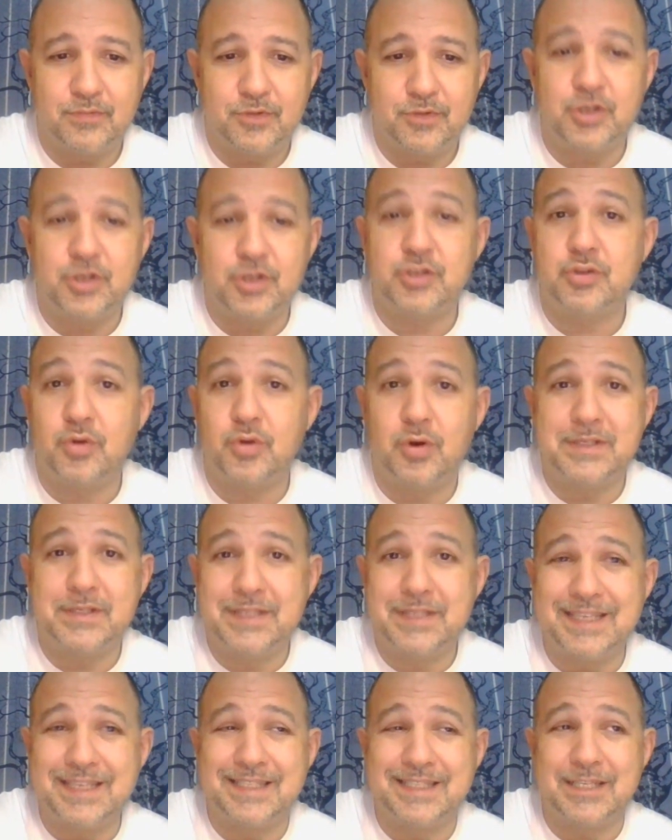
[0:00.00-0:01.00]
cioè sono le
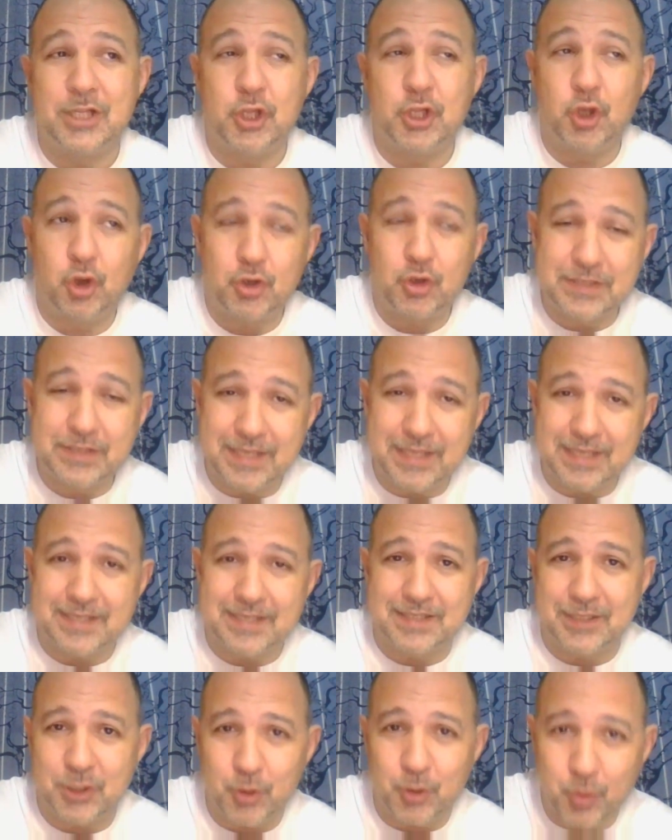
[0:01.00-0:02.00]
stes- loro
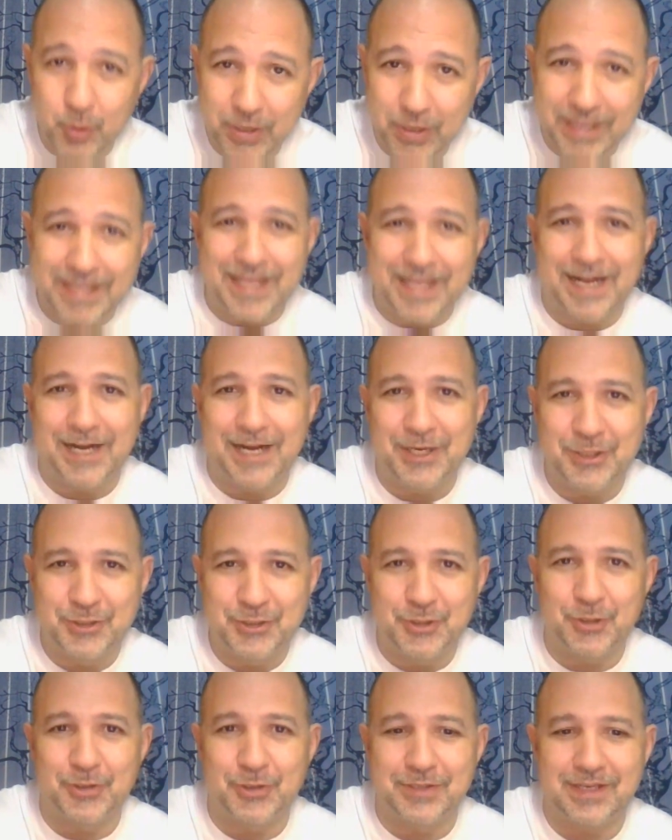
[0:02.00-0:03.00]
stesse guide
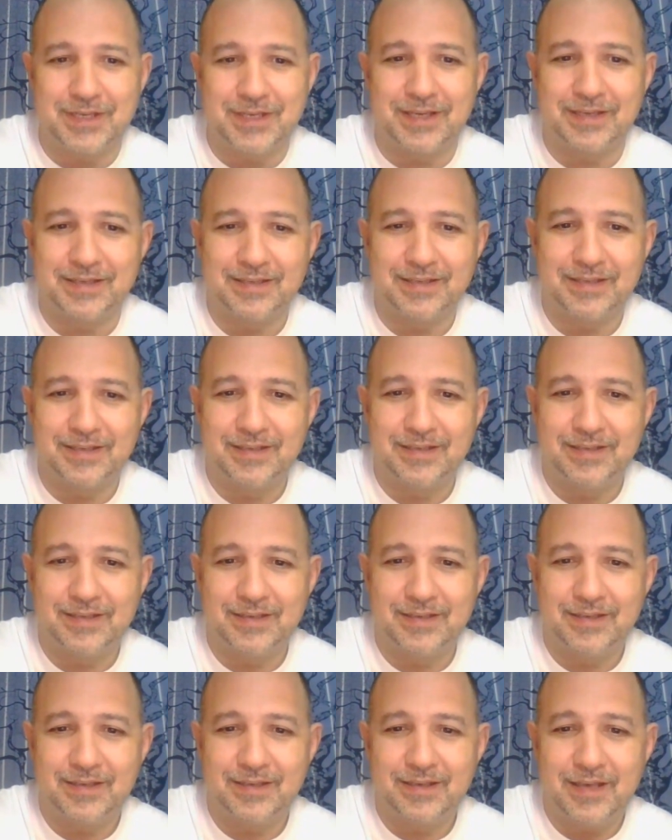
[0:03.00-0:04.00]
religiose
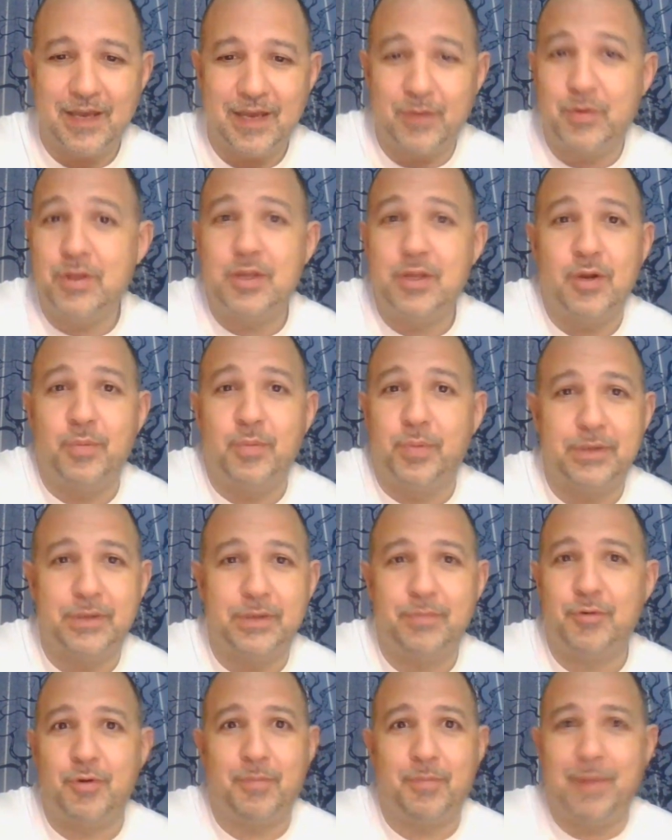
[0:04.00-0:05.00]
e quindi non
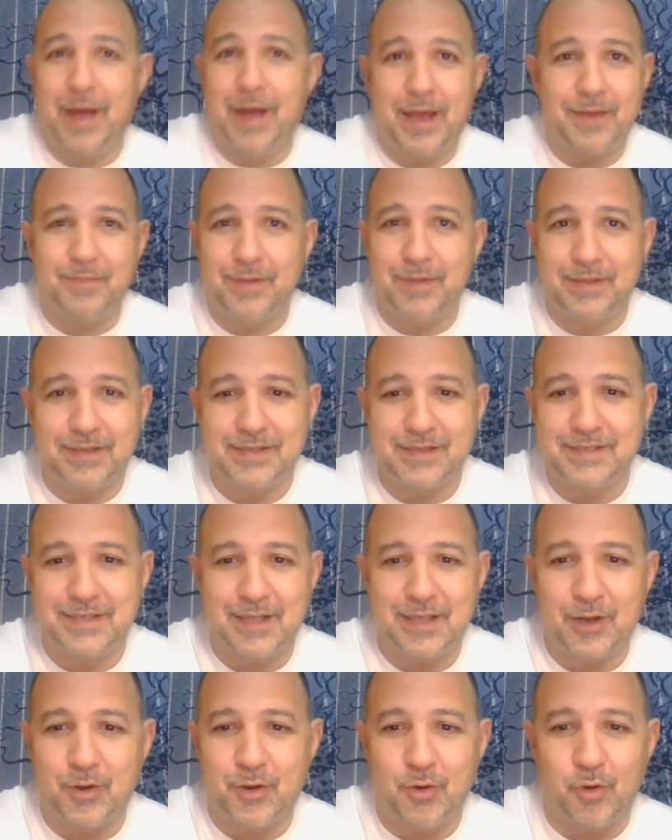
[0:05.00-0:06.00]
potrebbero mai mettersi
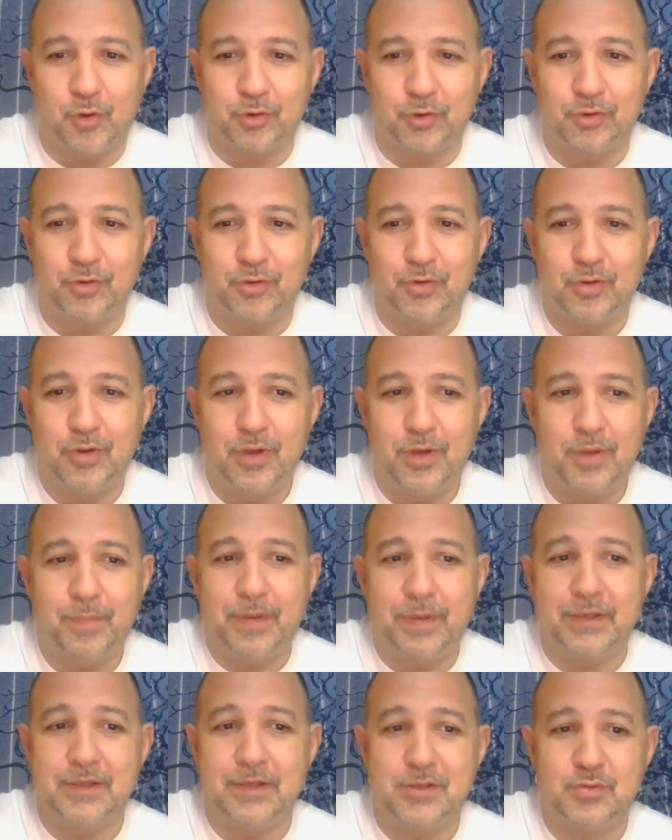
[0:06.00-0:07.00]
d'accordo
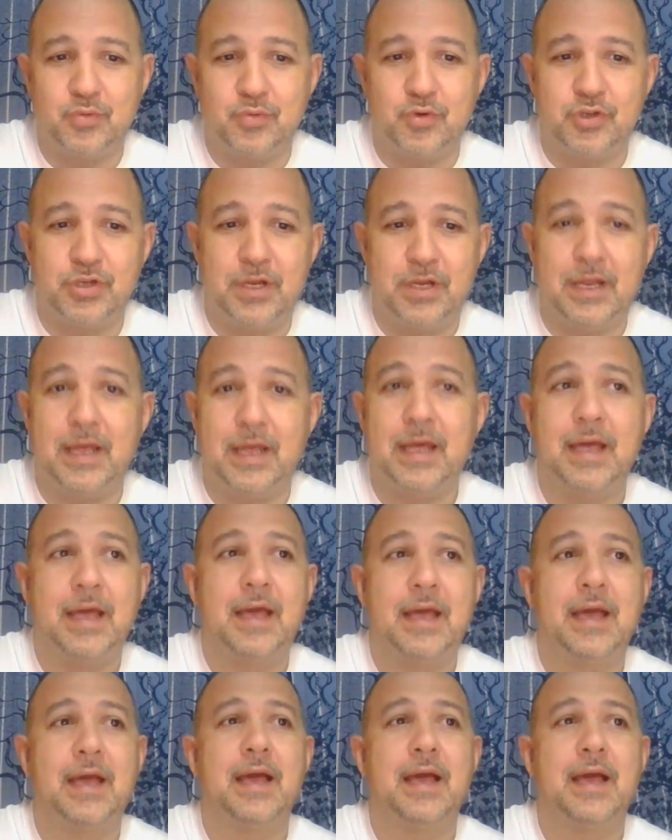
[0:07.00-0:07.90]
per distruggere